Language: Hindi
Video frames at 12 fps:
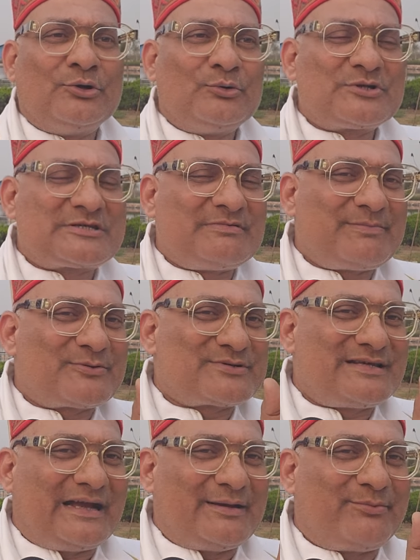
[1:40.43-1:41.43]
उस समय पर
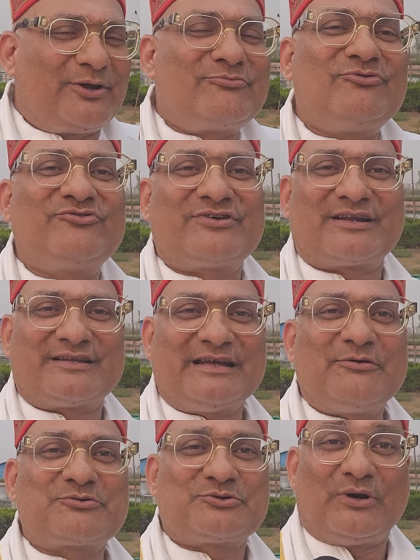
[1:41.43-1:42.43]
उसकी आईबॉल मूव करती है
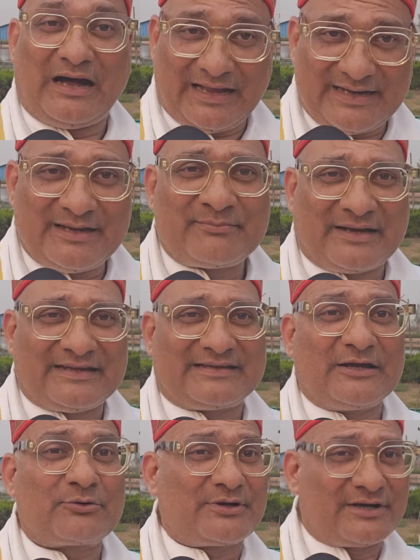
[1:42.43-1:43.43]
उसको आर e कहते
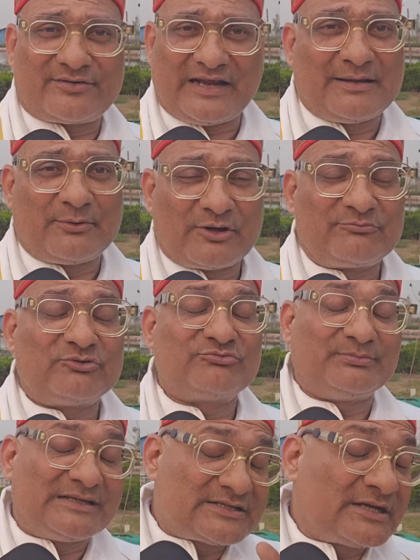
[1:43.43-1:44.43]
हैं रोटेटरी आईबॉल
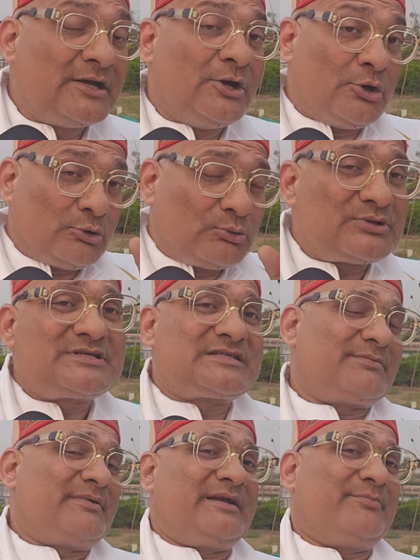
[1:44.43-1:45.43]
मूवमेंट उस
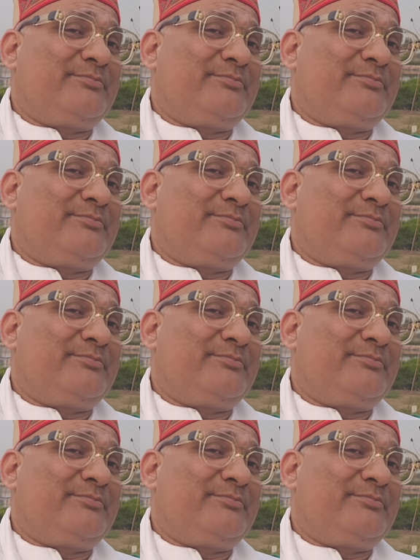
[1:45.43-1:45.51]
समय